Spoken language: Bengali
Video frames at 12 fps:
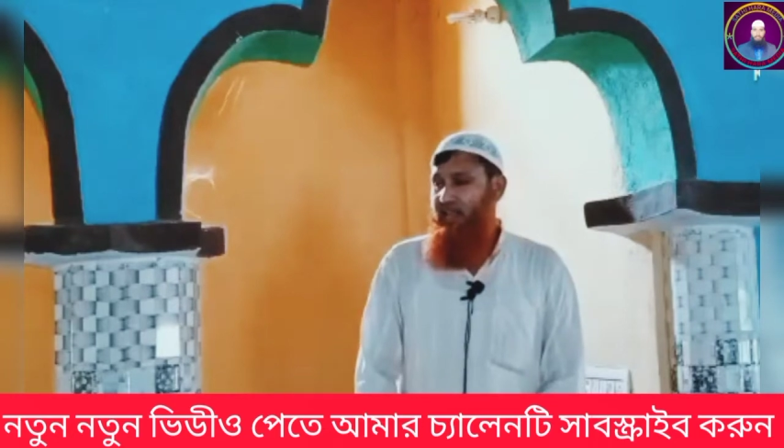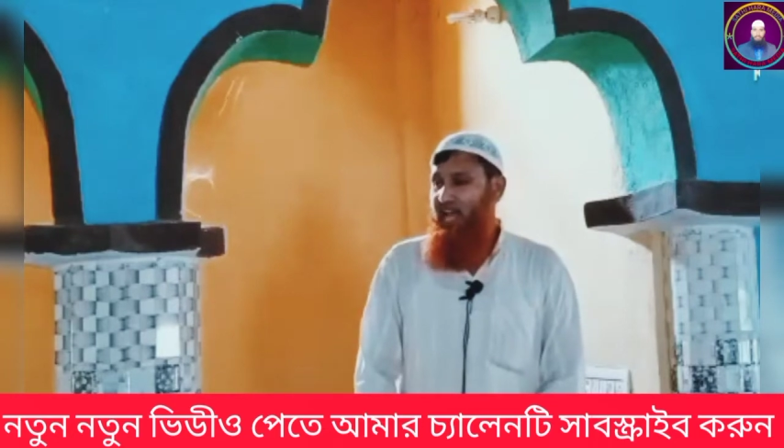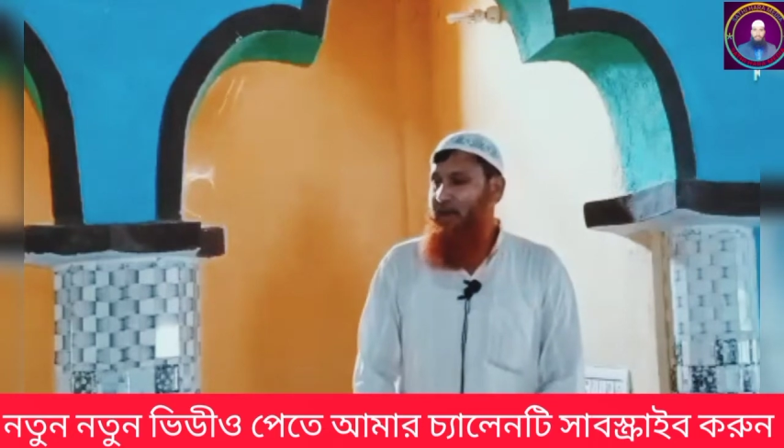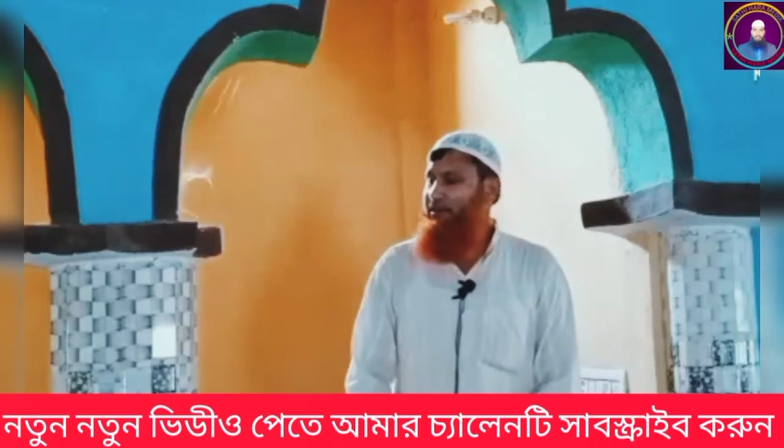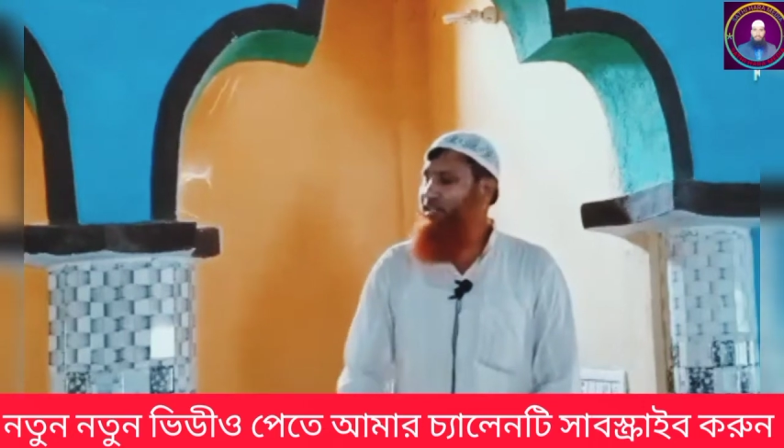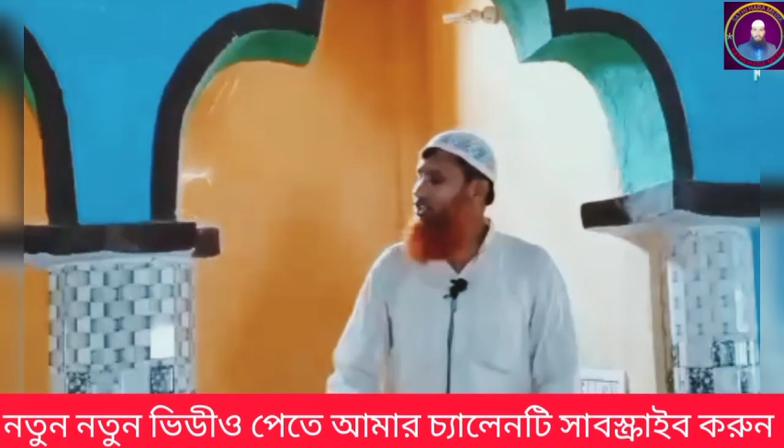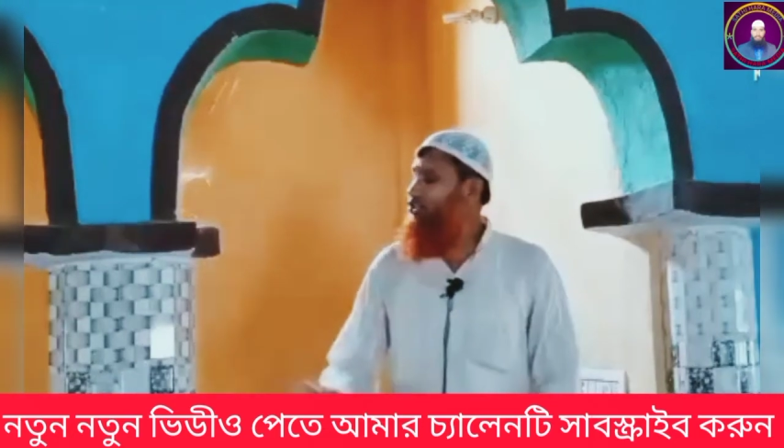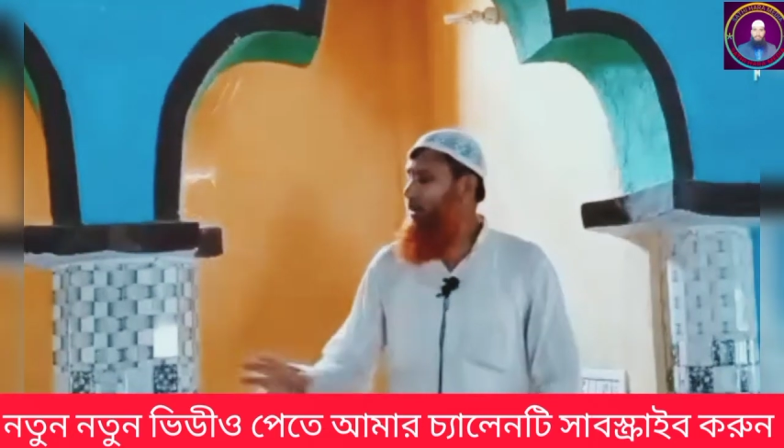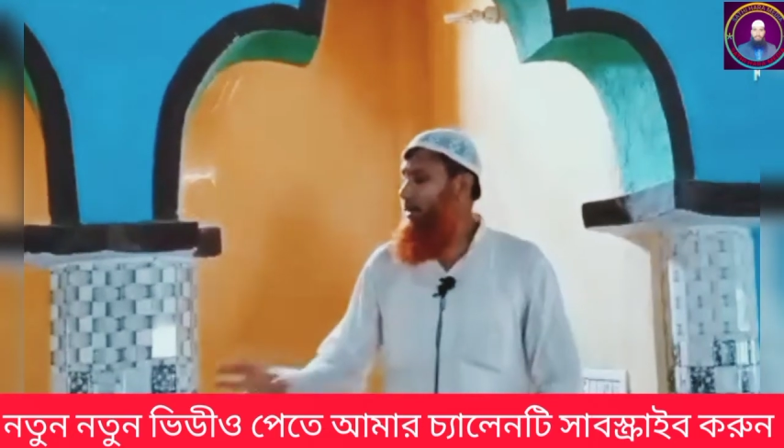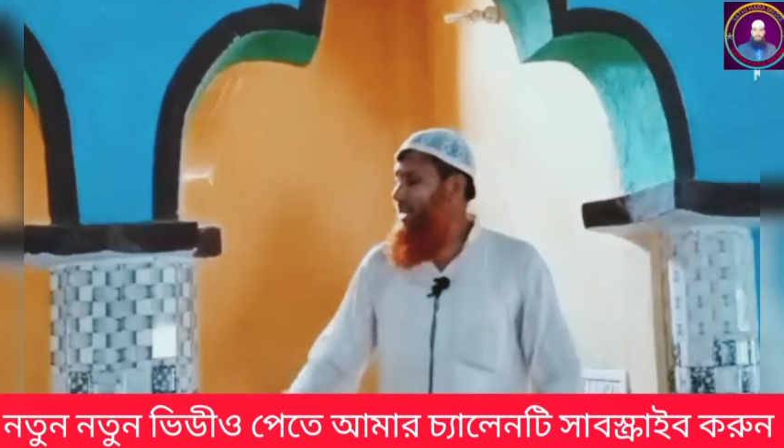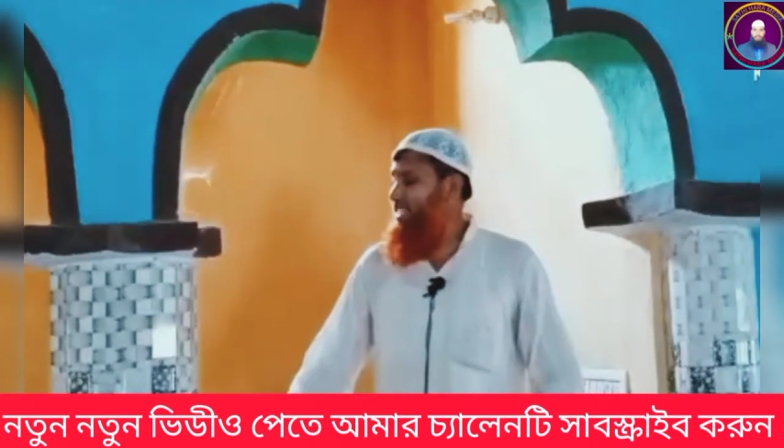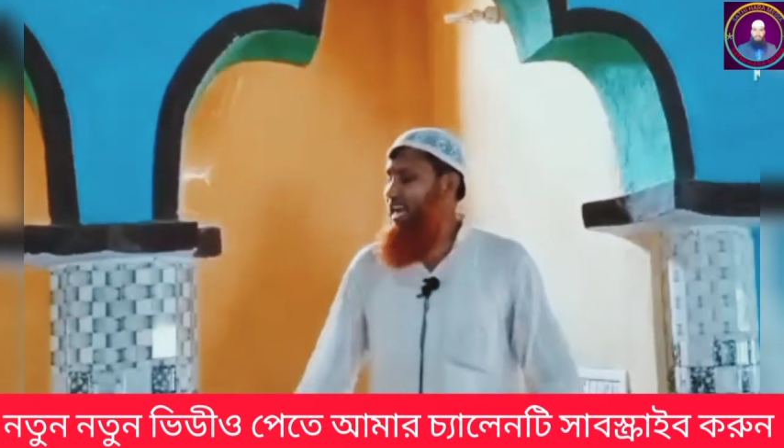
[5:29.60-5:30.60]
আমাদের
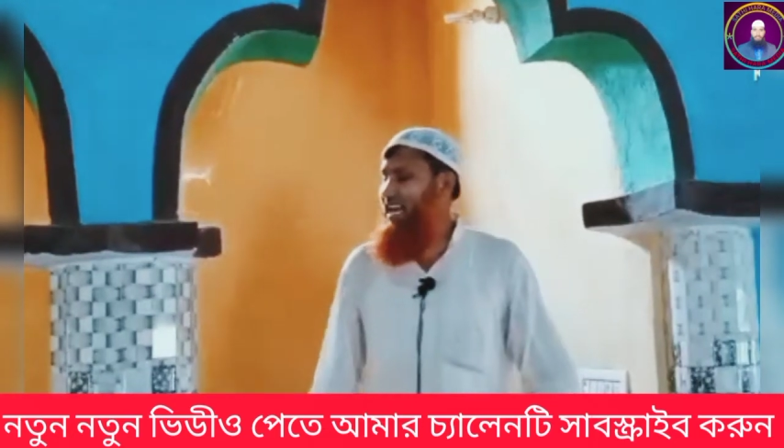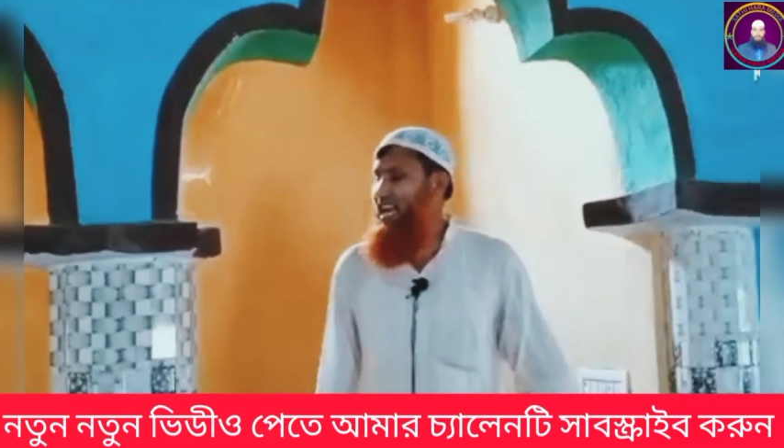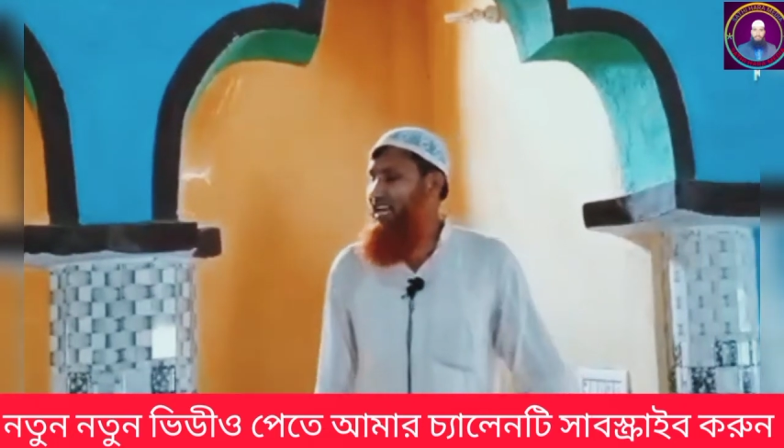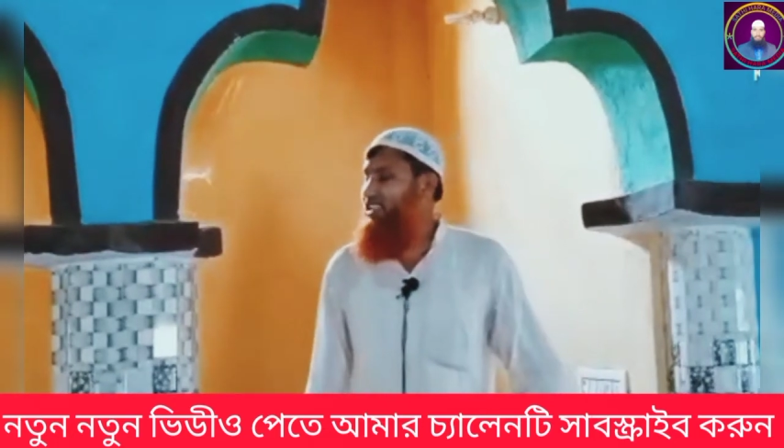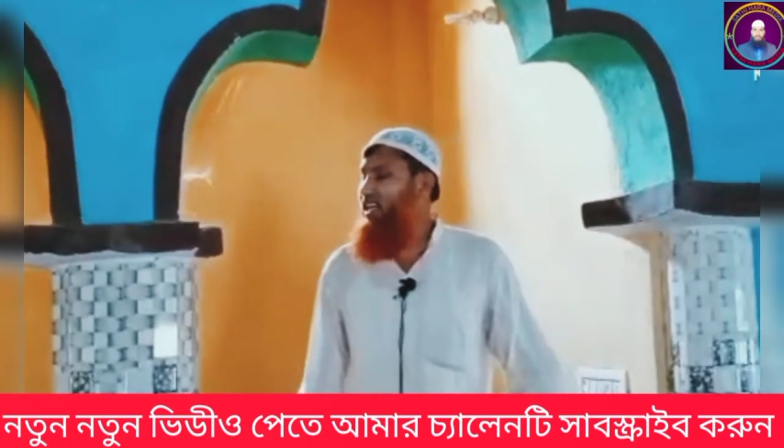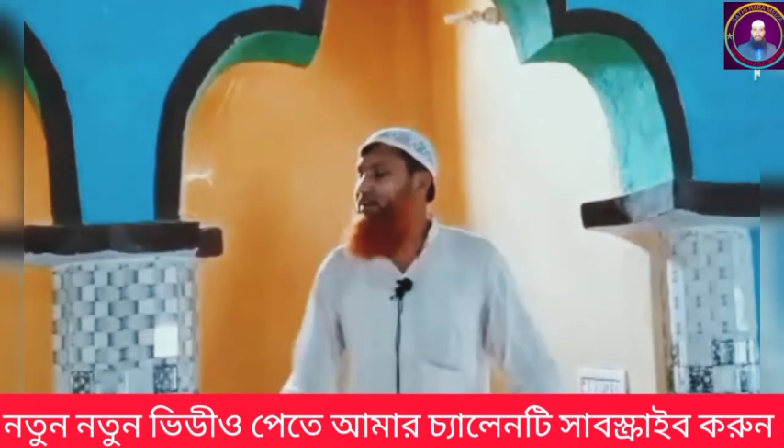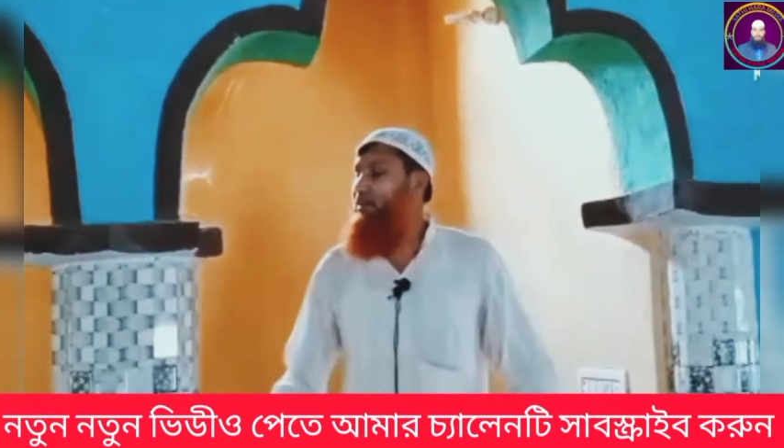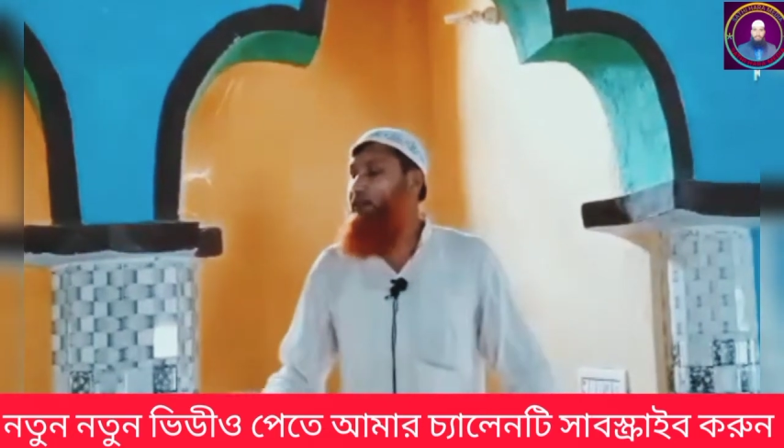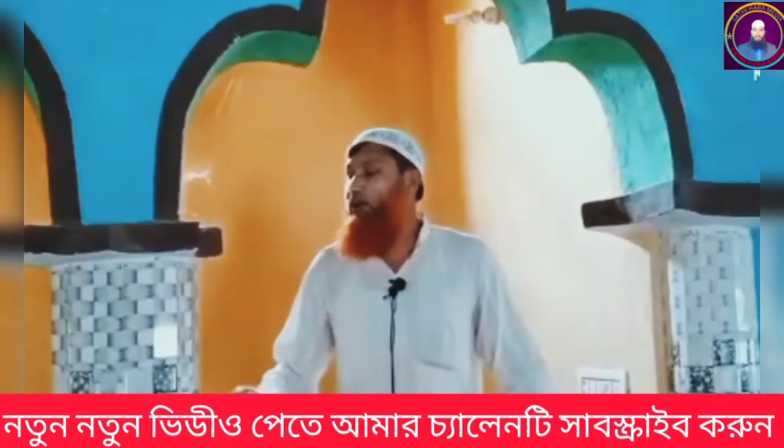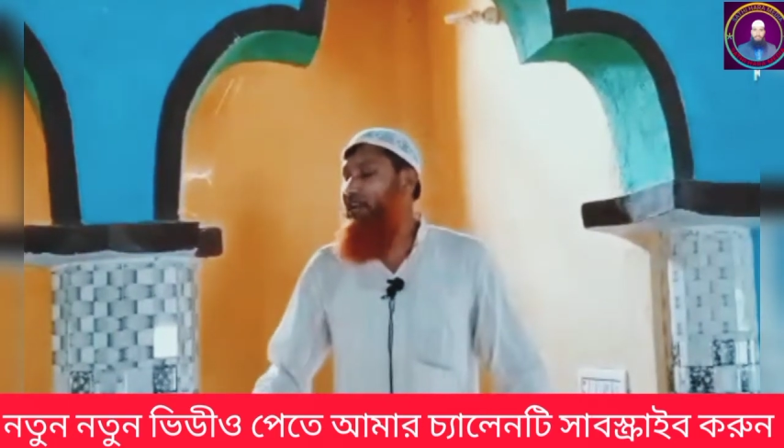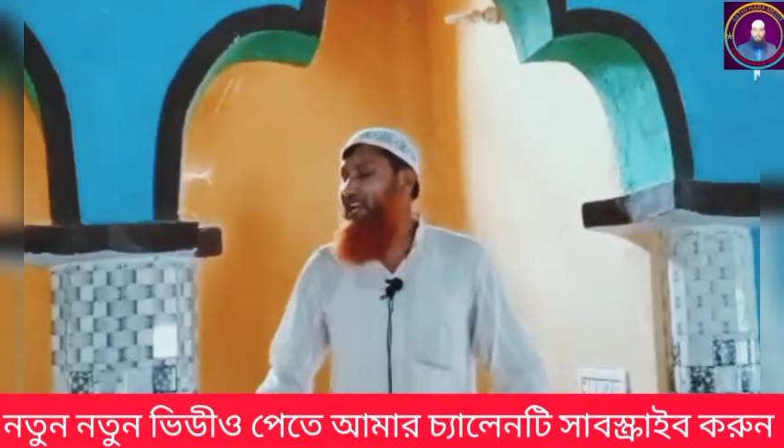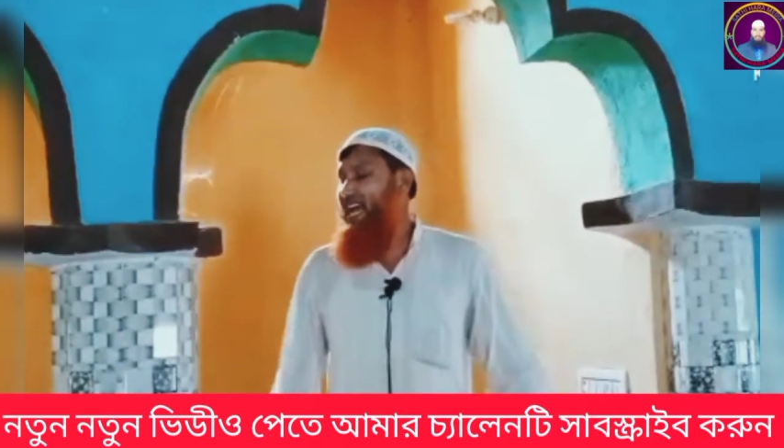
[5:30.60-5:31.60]
সবারই জানা কিন্তু আমরা
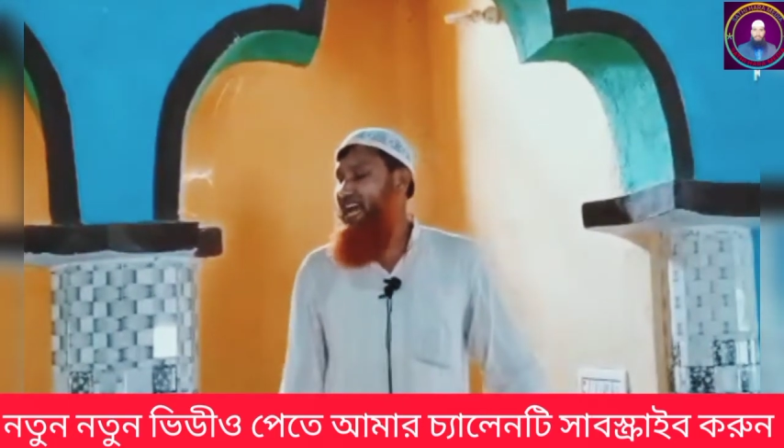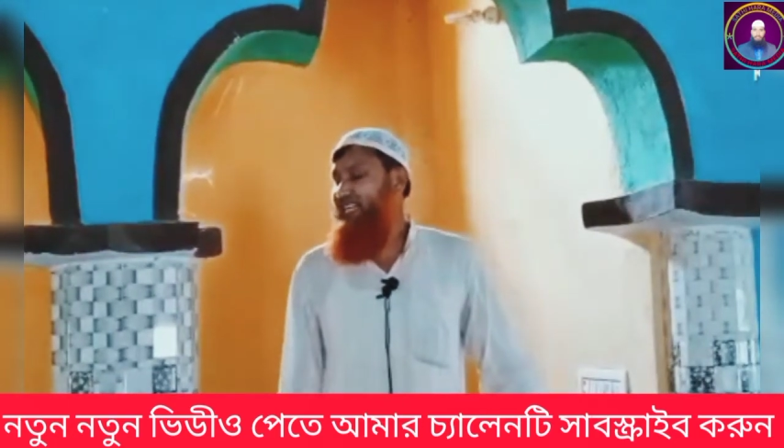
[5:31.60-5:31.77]
বলি না